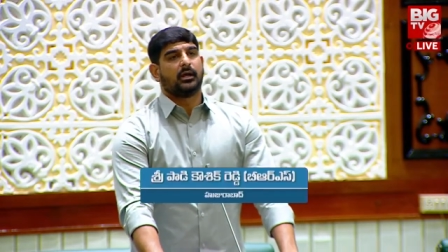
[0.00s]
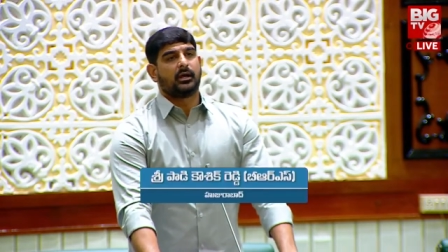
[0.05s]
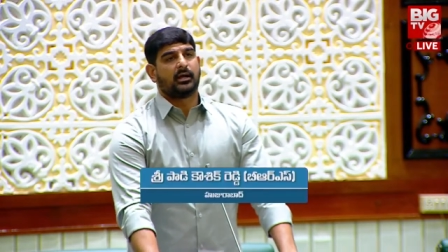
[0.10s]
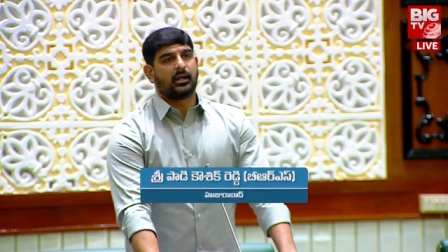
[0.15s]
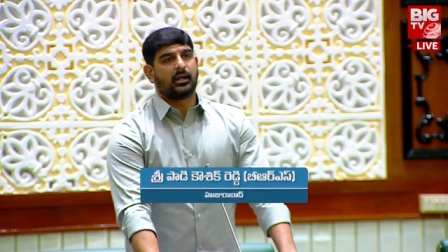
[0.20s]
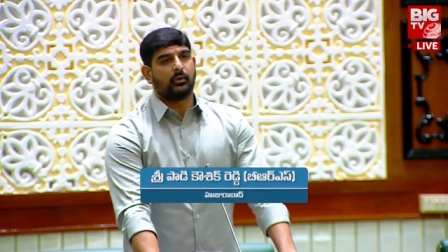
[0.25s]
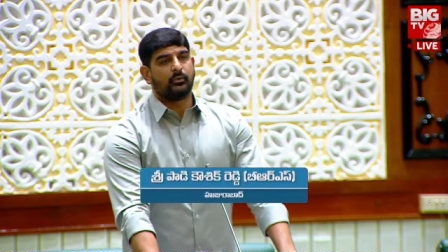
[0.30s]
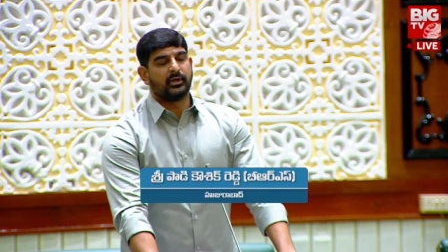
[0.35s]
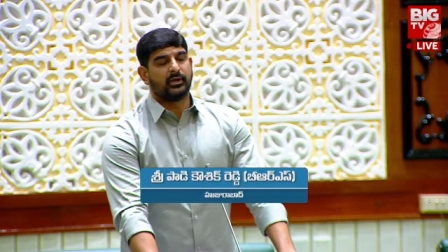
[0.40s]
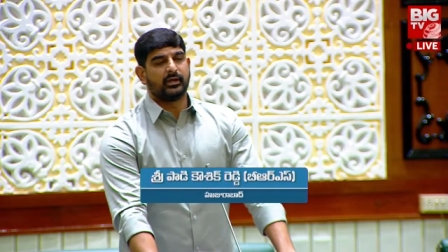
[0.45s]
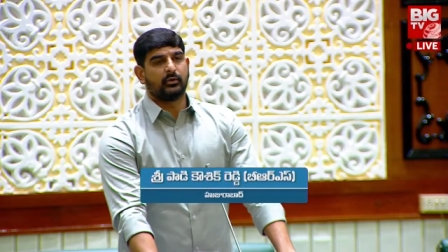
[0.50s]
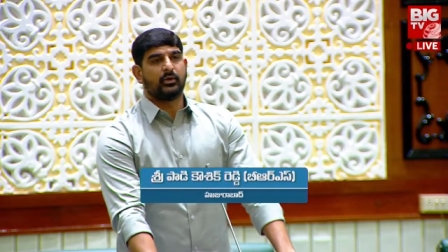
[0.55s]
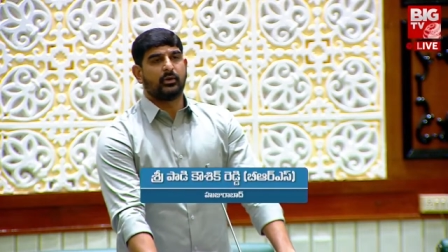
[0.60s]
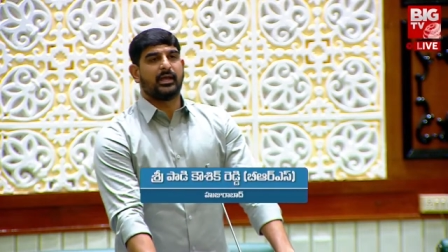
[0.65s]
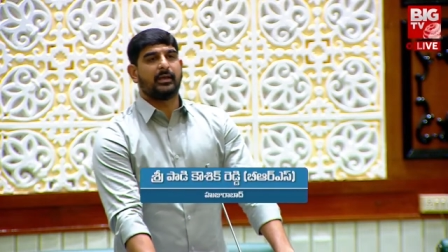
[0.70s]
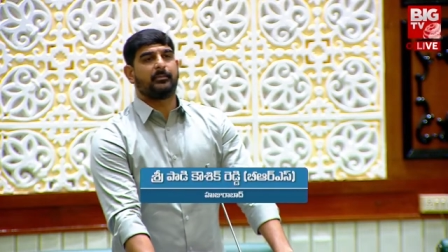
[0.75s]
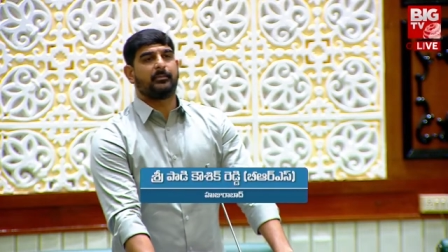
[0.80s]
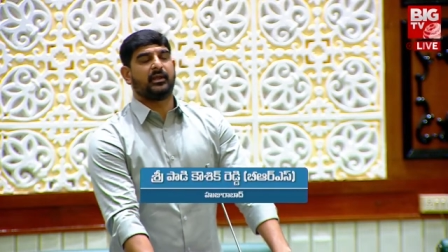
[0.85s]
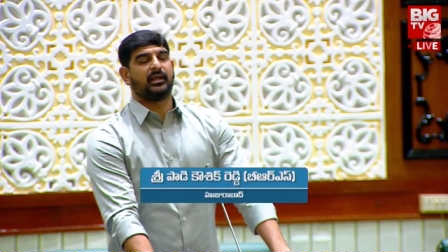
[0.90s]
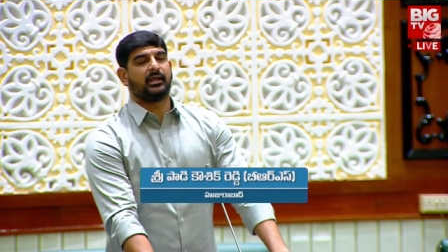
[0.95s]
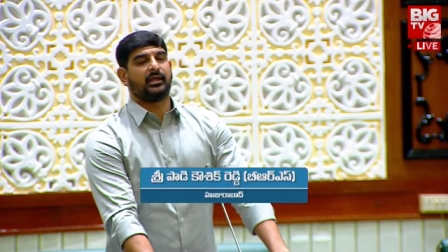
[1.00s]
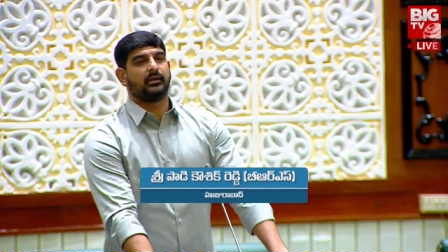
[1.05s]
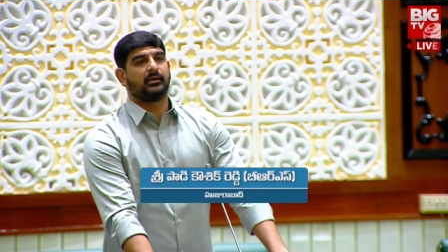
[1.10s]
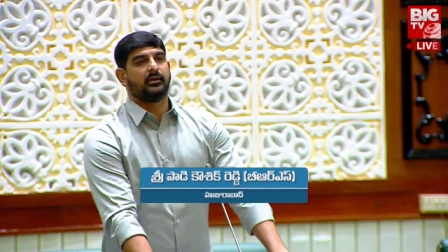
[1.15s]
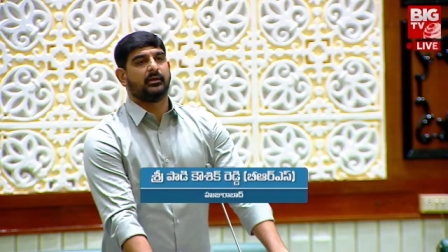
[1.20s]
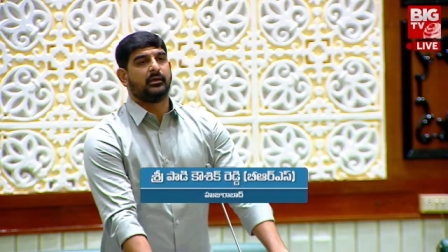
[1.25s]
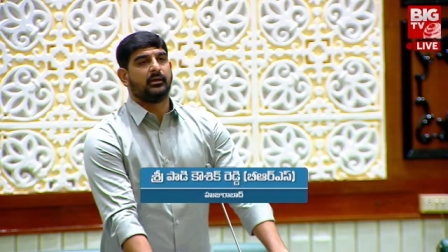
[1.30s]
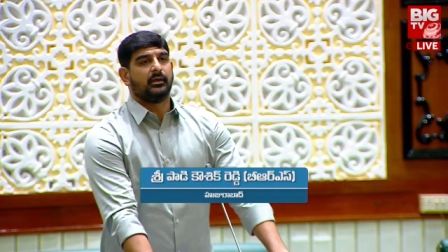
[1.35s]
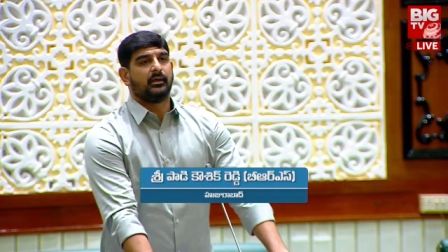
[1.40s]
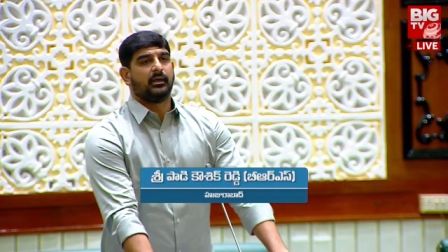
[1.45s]
గ్రౌండింగ్ కూడా అయిపోయినాయి
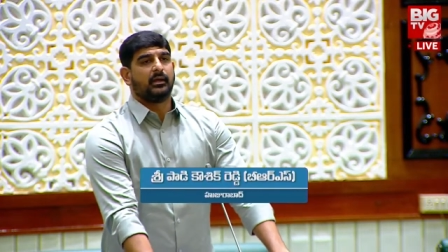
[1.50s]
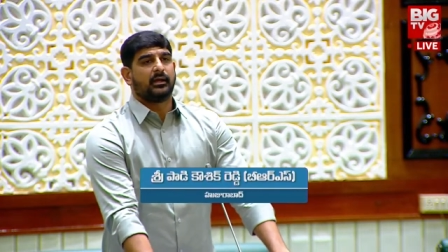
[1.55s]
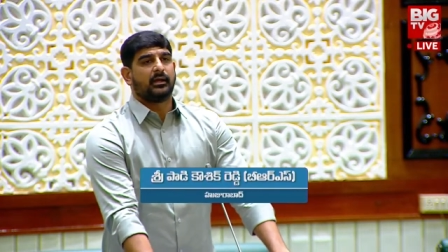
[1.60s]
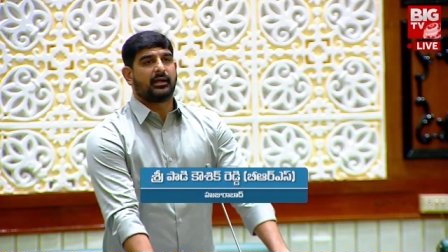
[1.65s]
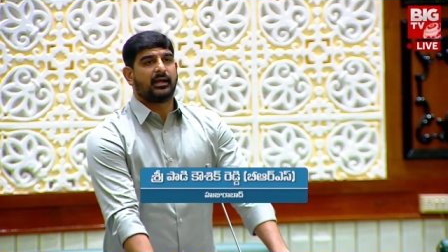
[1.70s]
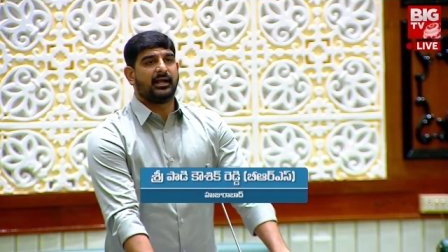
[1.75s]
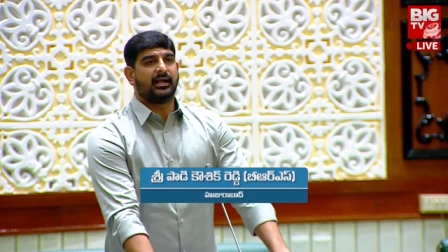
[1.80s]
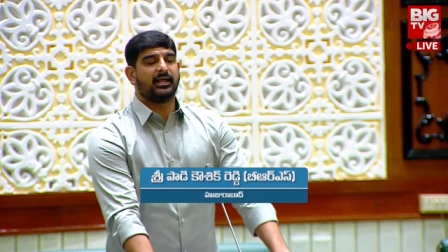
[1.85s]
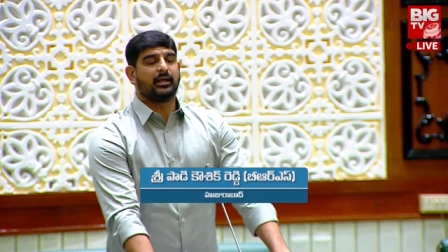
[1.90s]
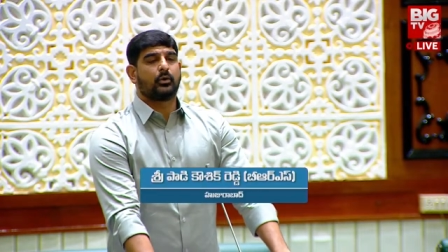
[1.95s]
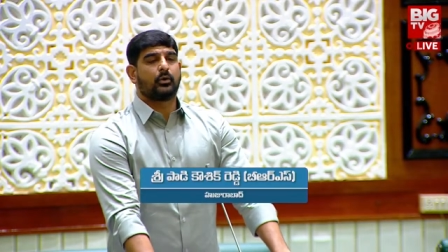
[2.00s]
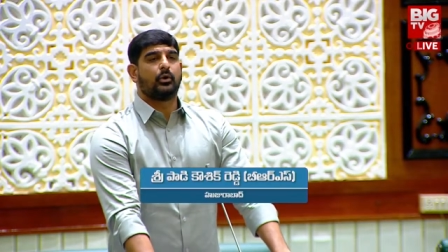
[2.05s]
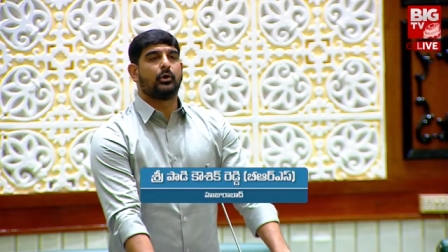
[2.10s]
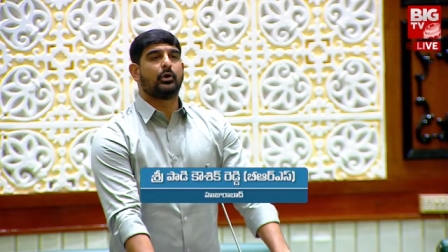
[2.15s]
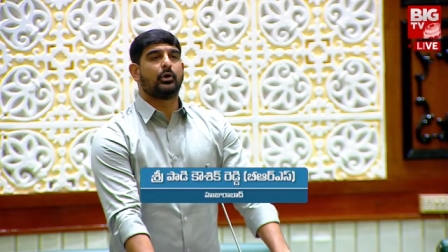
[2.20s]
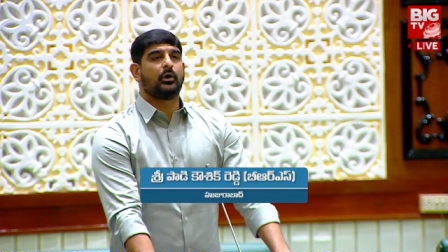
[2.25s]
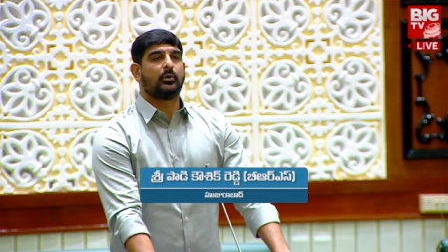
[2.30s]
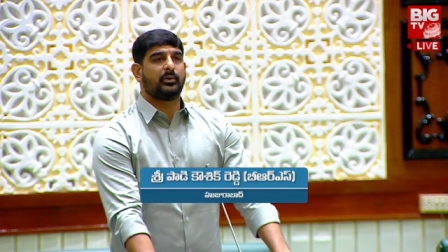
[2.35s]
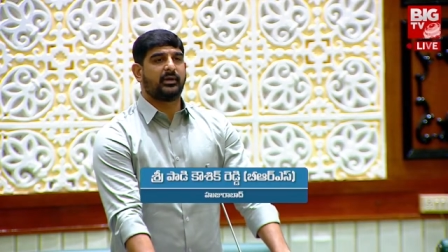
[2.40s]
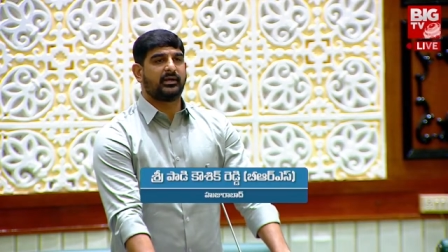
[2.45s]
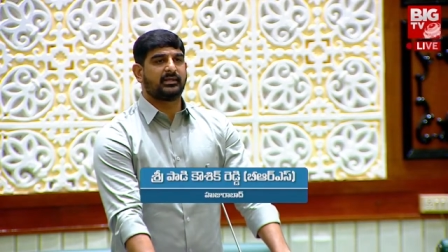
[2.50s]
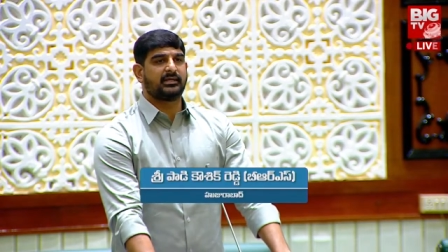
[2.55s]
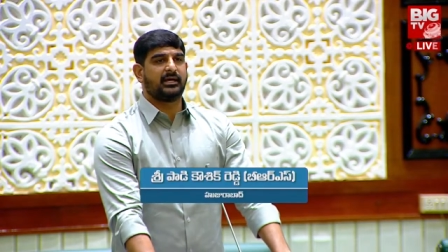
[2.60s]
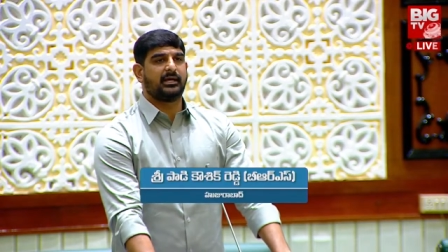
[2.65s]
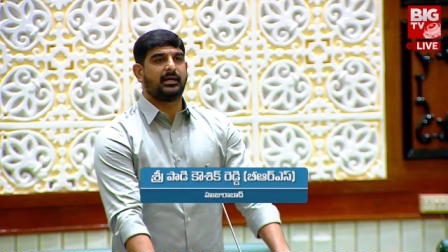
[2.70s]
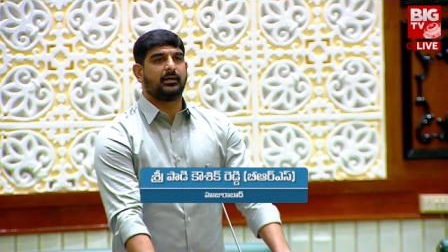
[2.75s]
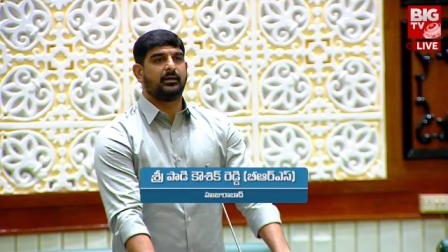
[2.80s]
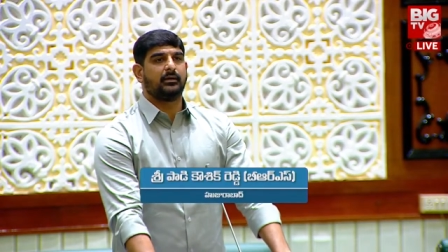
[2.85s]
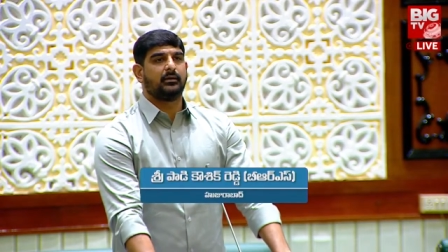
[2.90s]
కానీ రెండో విడత